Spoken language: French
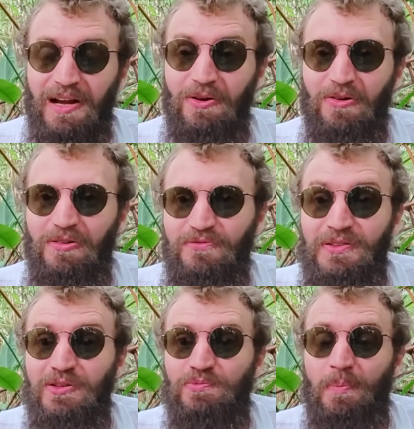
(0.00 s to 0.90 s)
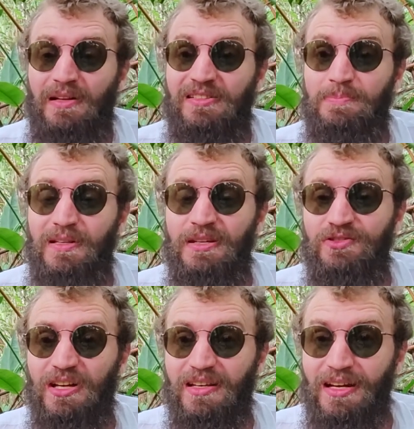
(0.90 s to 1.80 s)
Alors, le euh, financement participatif,
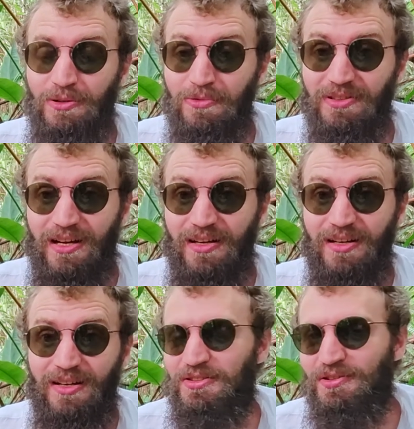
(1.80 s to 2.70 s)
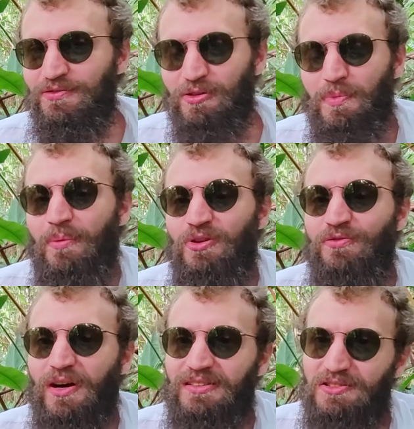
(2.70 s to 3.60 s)
j'ai rien contre, hein. Sauf que, bah, il
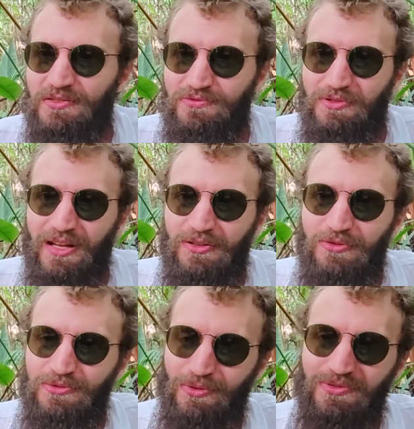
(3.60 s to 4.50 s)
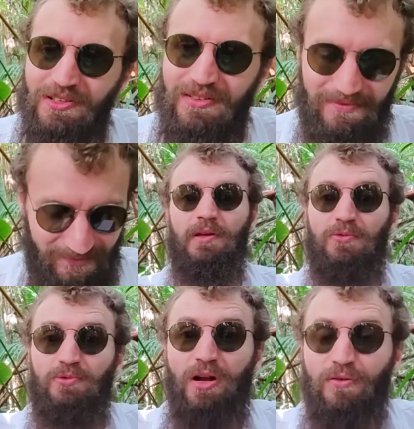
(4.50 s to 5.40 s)
faut arrêter de se foutre de la gueule du monde. Et
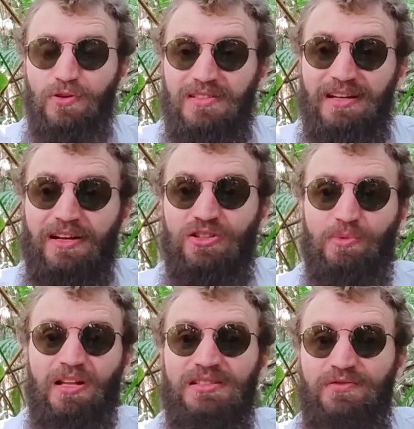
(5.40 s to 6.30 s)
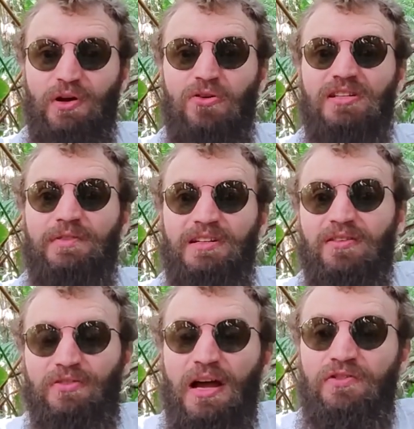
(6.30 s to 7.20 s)
donc là, on voit directement la différence avec un
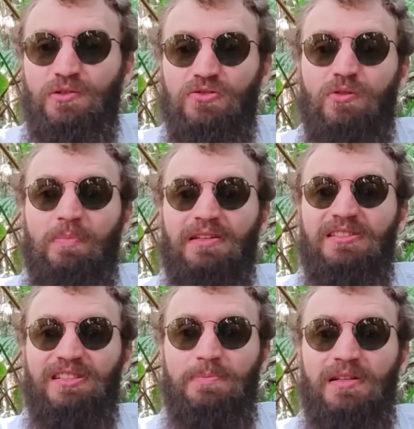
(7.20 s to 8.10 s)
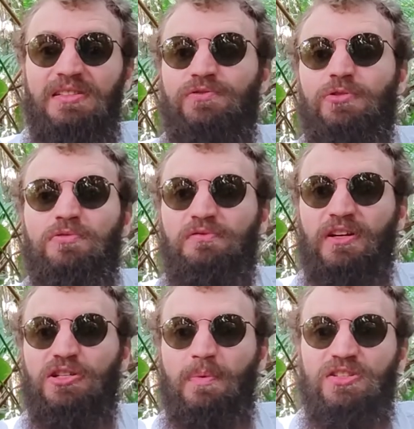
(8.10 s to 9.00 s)
vrai financement participatif que tu
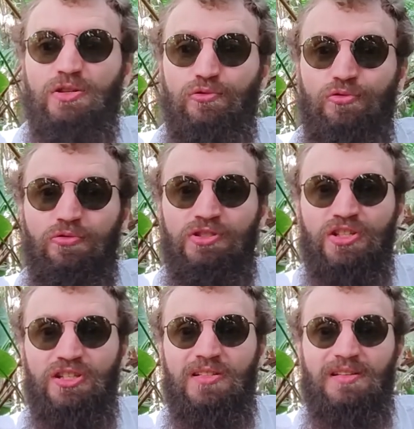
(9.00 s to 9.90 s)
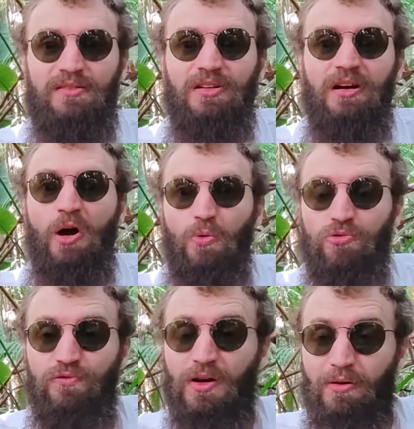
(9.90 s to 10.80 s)
fais, je sais pas, chez Ulule ou chez Kickstarter, où
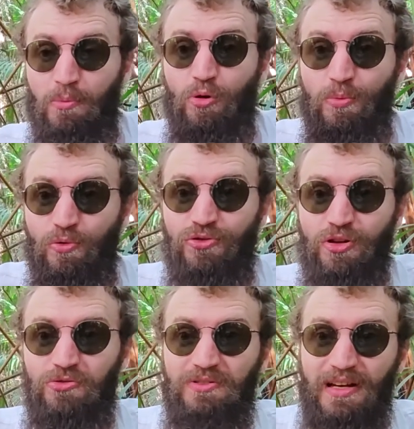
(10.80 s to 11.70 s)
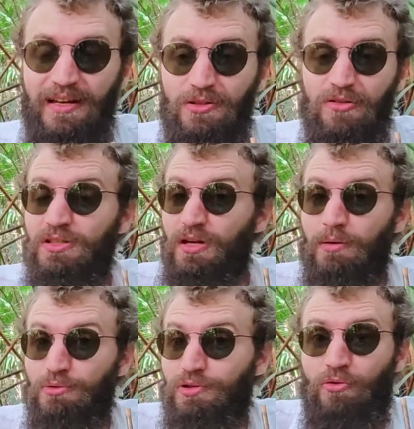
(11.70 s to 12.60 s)
tu vois normalement le montant total récolté. Là,
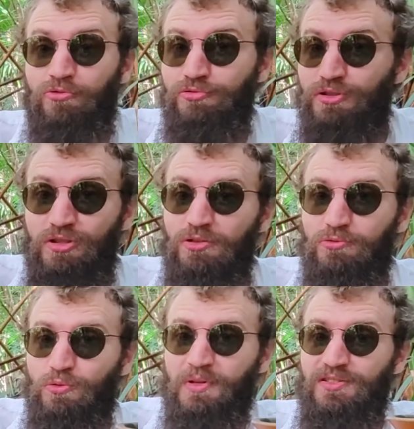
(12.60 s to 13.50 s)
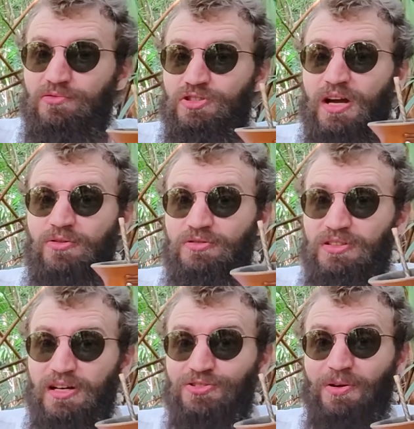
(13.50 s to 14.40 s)
bah, t'as aucune idée de combien ils ont déjà récolté
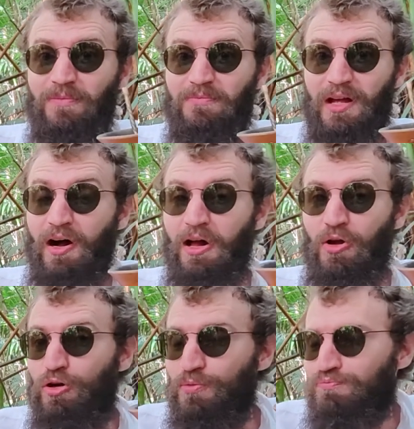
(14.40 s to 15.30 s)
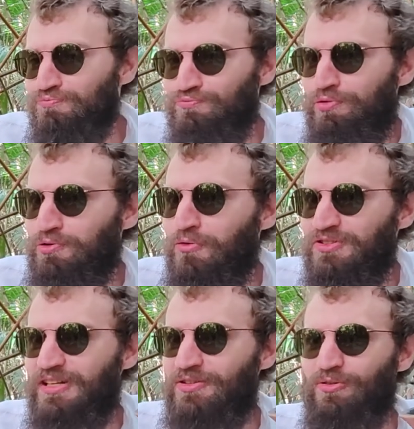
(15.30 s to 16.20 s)
d'argent. Hein. Euh, Pourtant, on
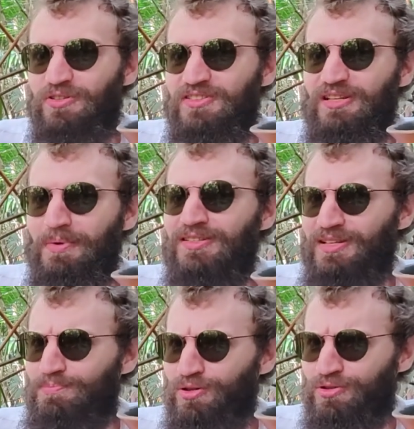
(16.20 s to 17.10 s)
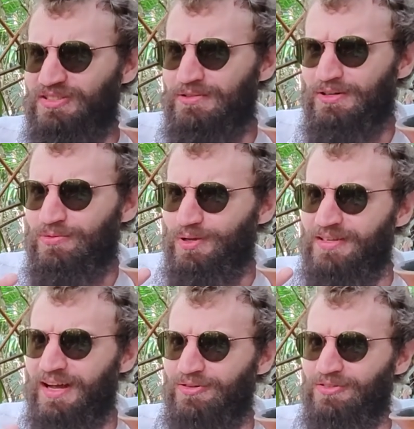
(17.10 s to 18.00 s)
sait que dans le cinéma, c'est important de savoir combien
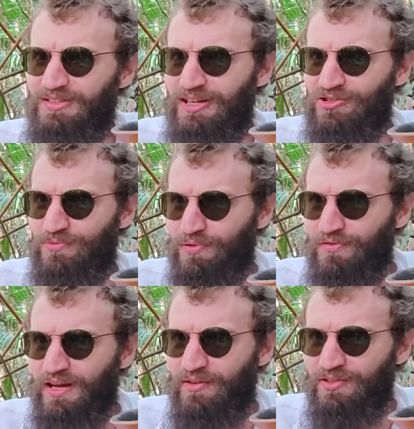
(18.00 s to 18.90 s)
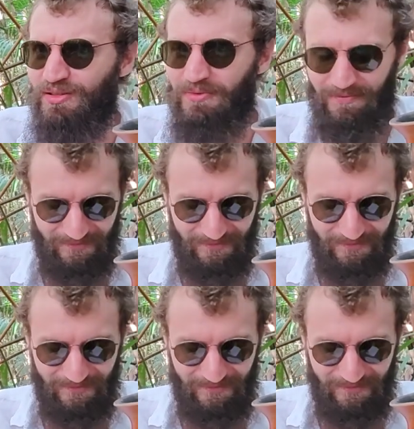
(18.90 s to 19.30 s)
t'as récolté d'argent pour faire un film.